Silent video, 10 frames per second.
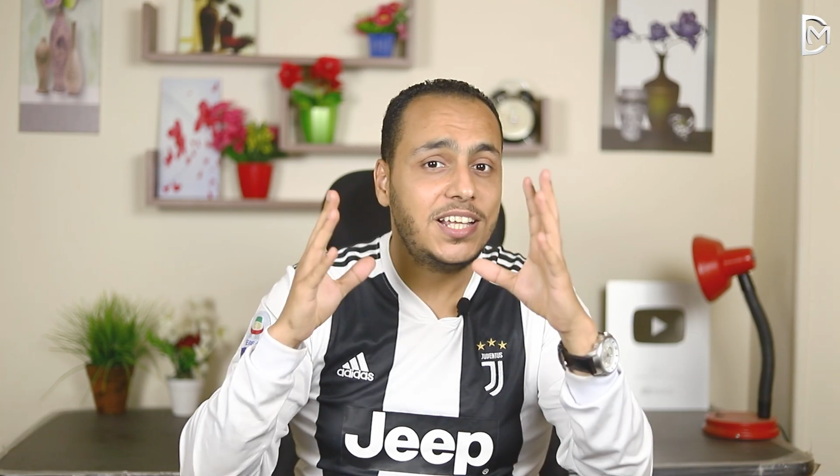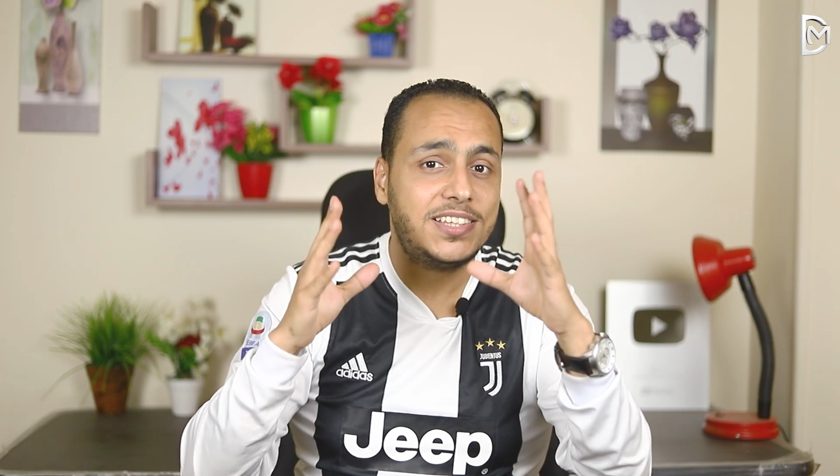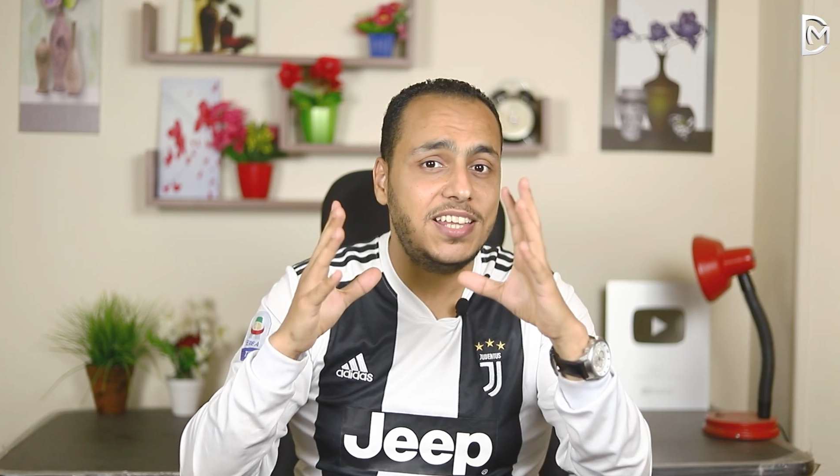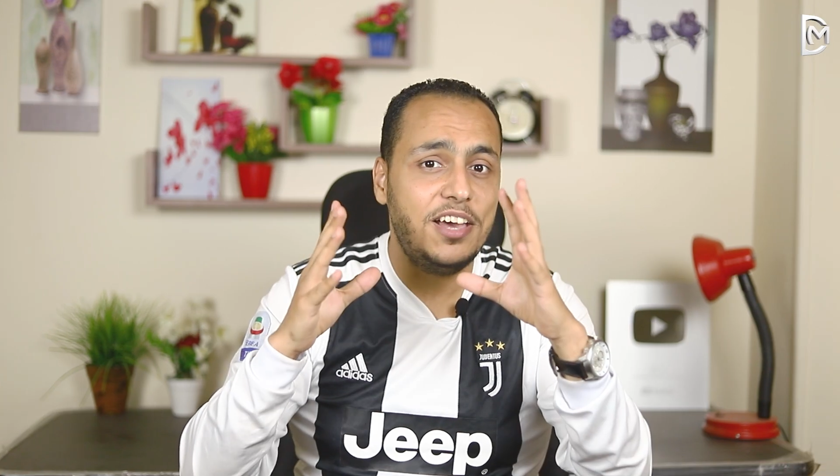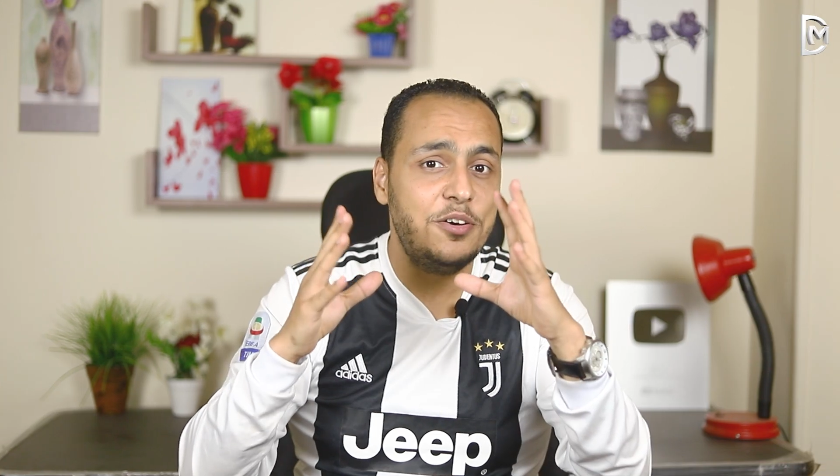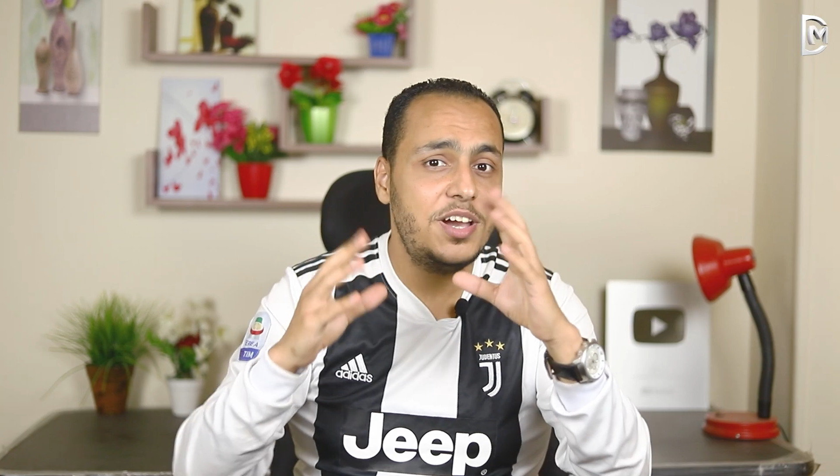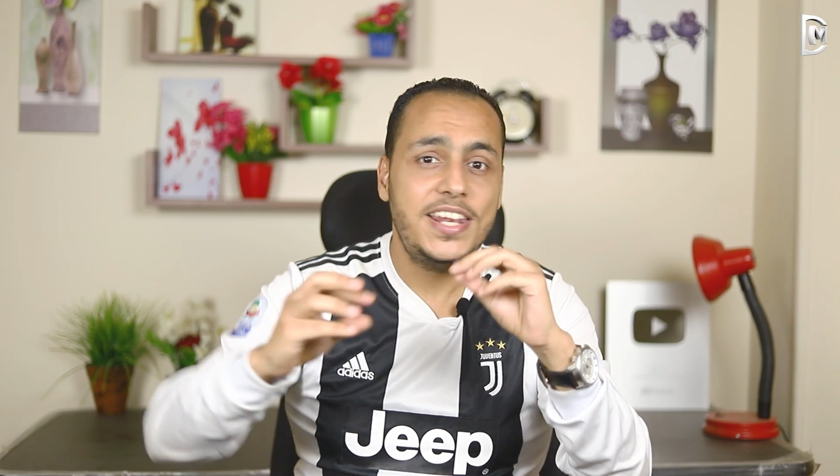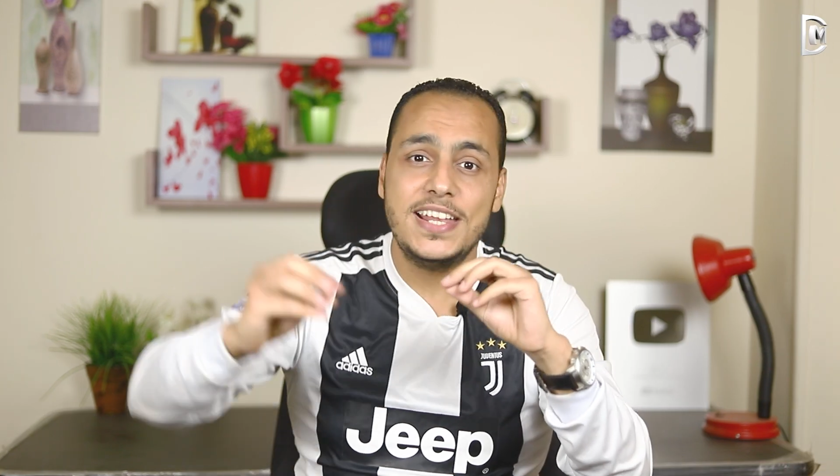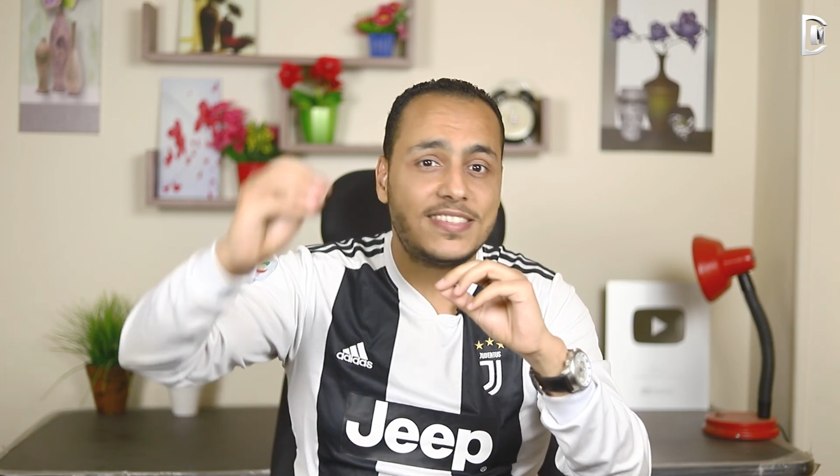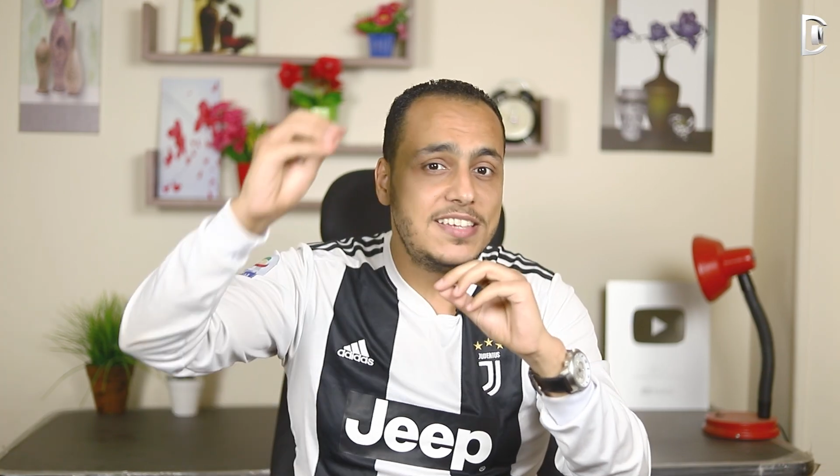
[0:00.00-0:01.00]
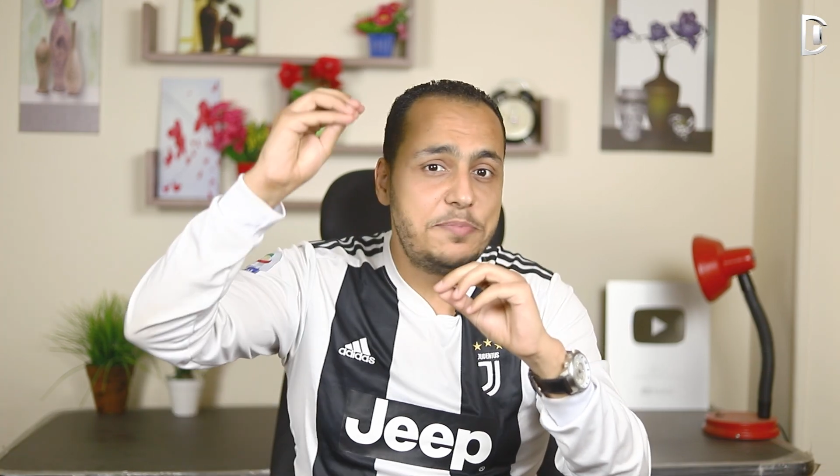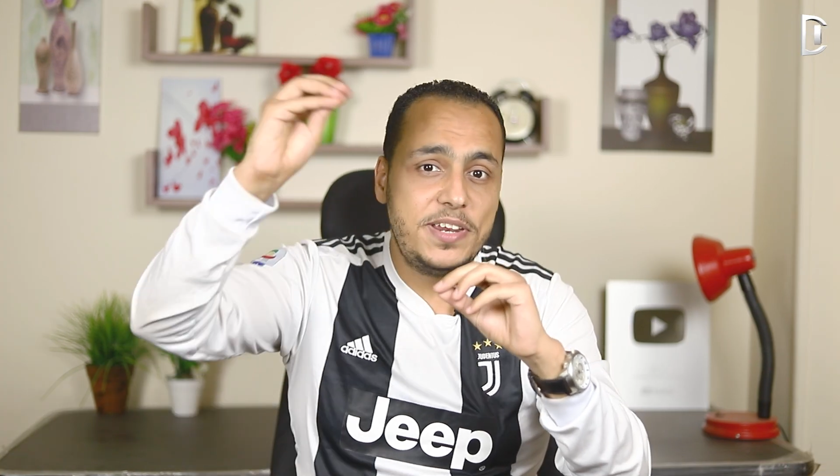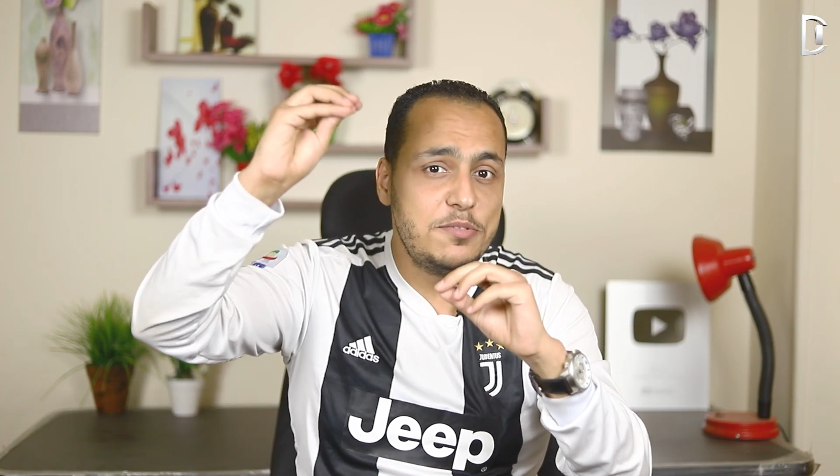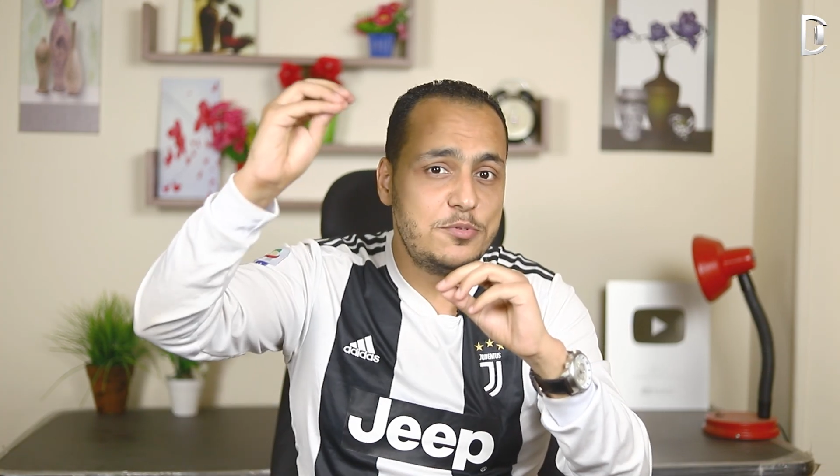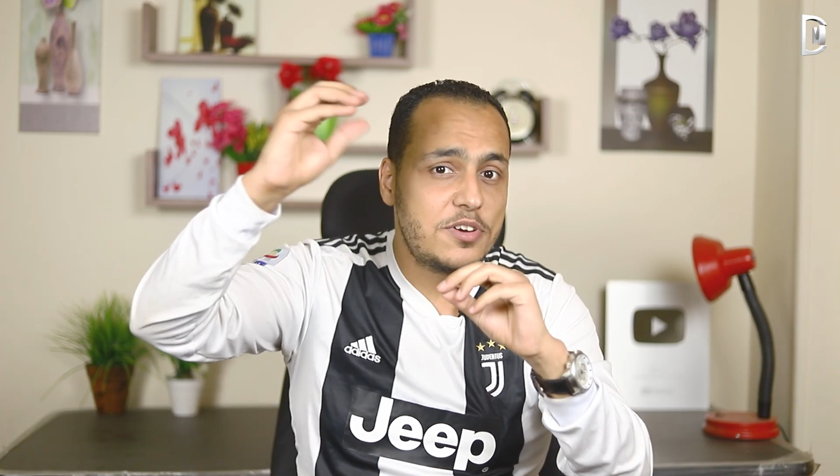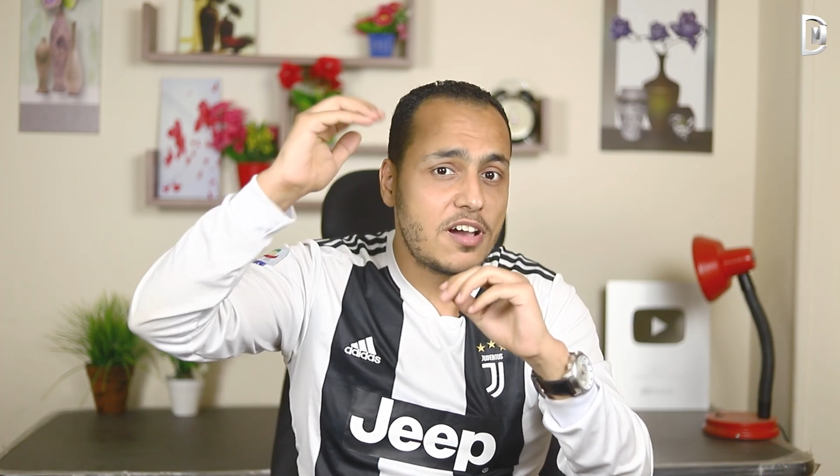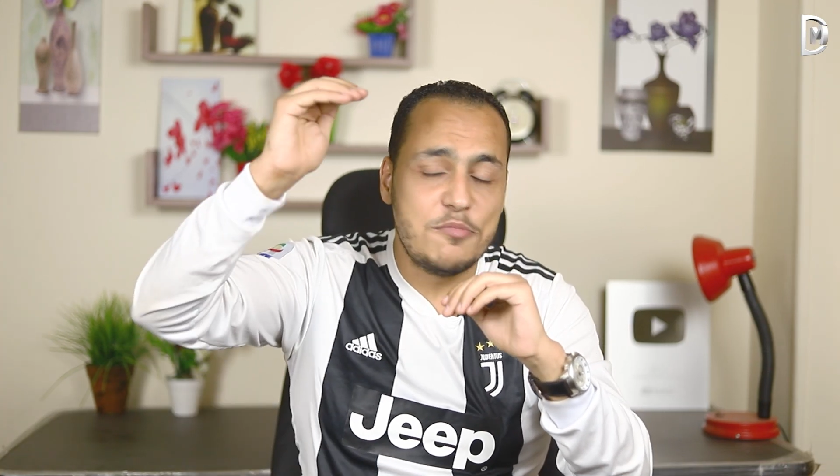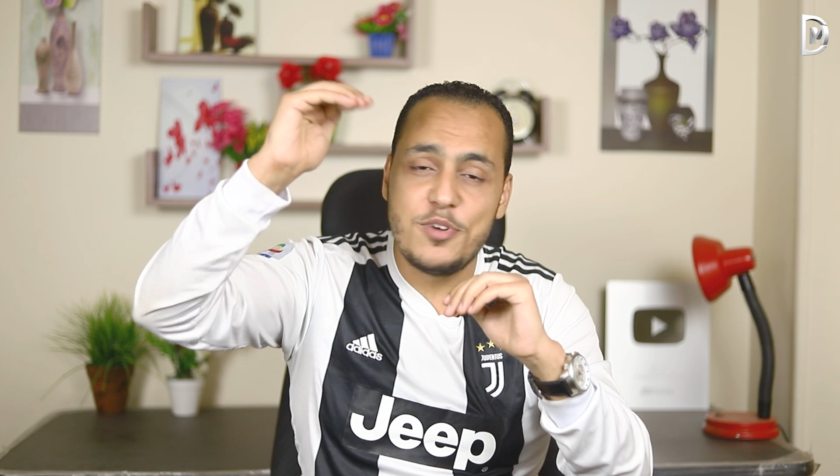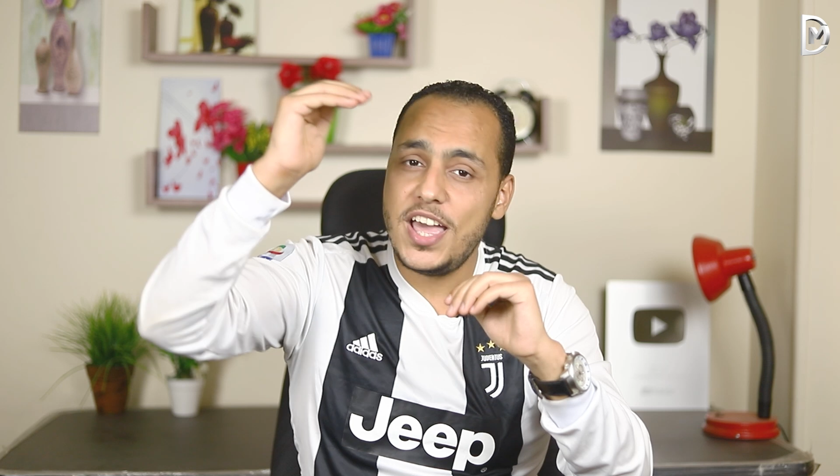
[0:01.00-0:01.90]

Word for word: بدأ يتضح اهو النسل البريمو رقم